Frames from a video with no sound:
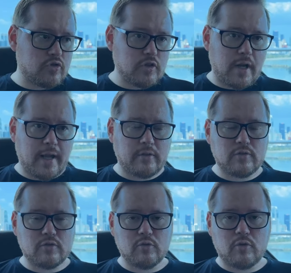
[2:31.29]

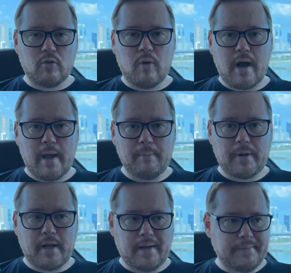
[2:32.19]
direitos no Uruguai
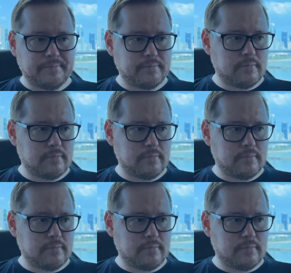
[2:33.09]
para